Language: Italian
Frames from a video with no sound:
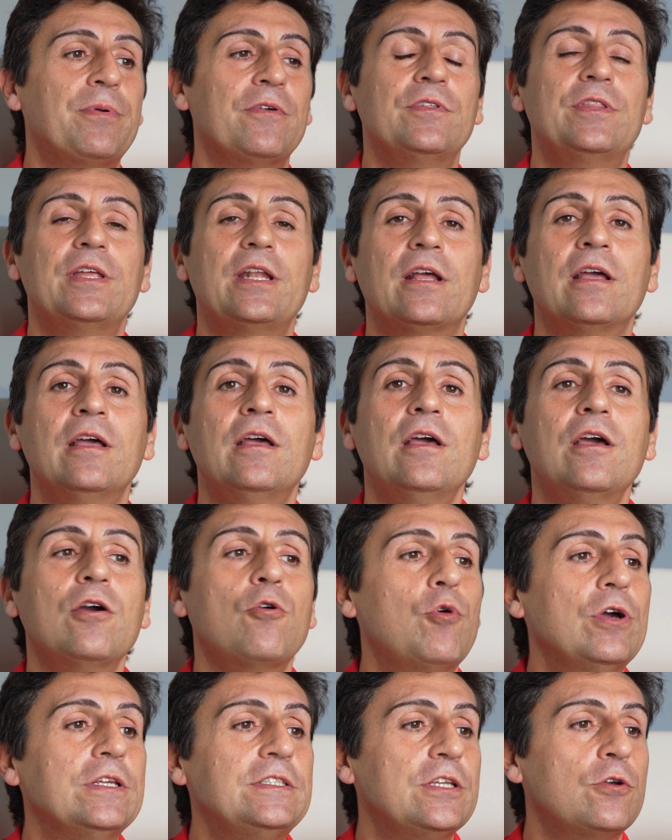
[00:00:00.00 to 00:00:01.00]
per vedere
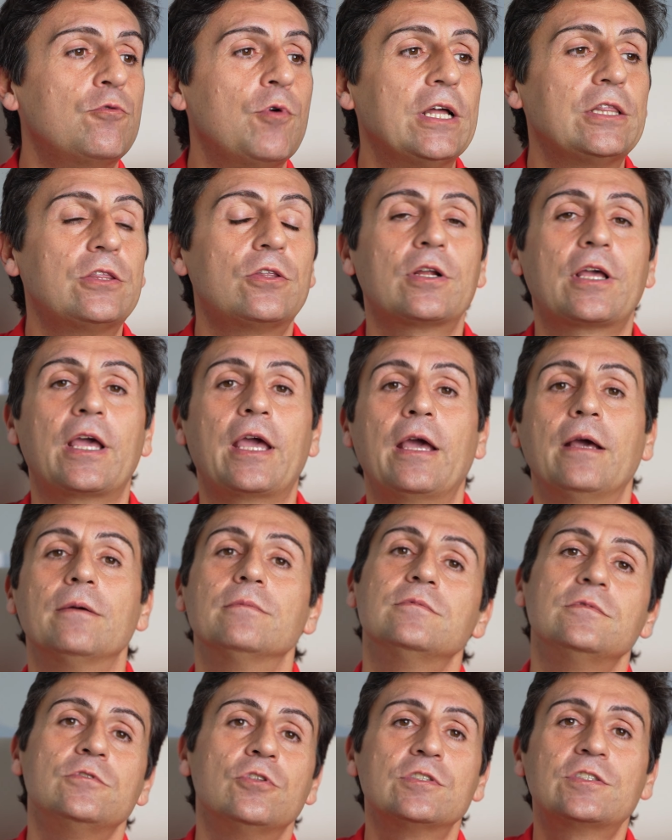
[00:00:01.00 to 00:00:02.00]
questi quattro
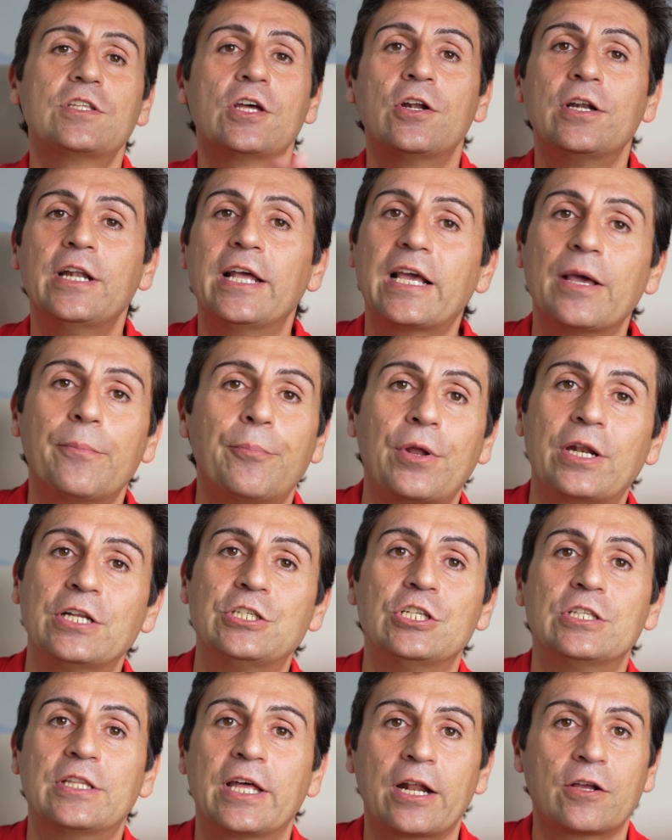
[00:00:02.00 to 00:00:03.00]
che non sanno neanche poi
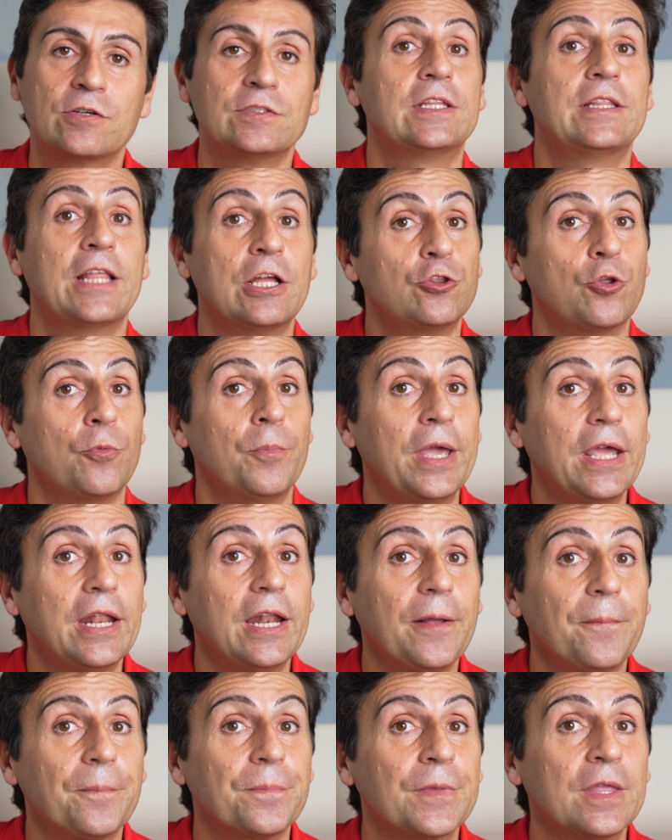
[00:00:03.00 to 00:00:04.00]
recitare così tanto
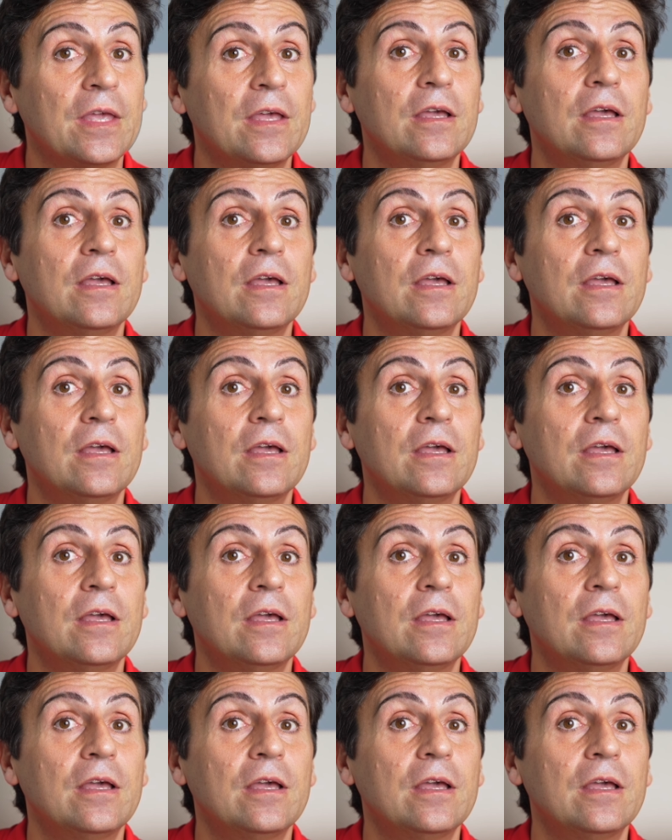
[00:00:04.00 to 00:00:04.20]
bene?